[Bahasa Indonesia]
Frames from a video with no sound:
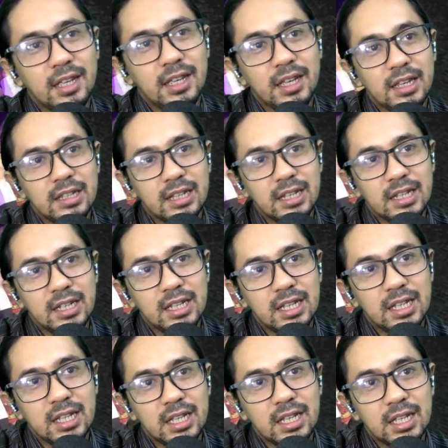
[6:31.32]
jadi
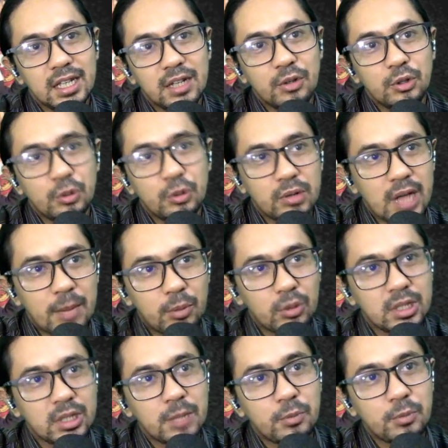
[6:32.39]
untuk
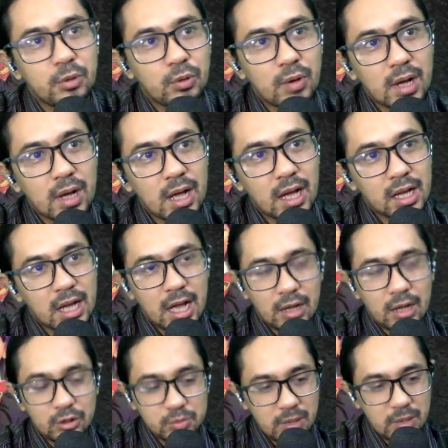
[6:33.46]
diuploadnya pun gue agak
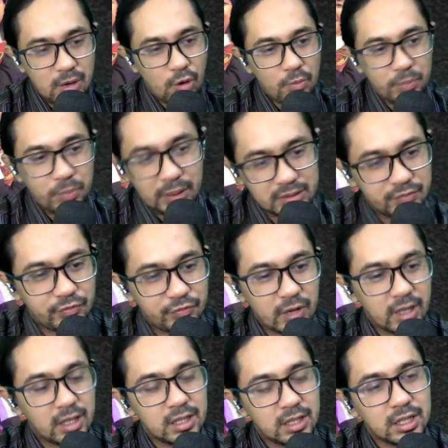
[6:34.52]
harus mengkompres
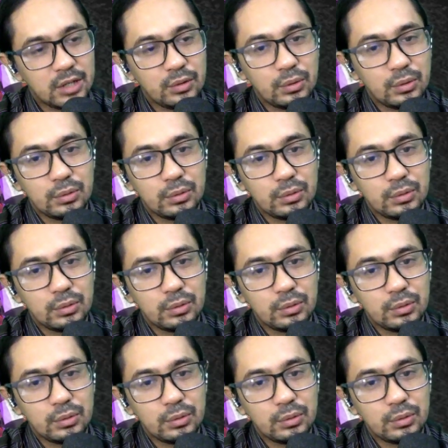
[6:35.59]
filenya dulu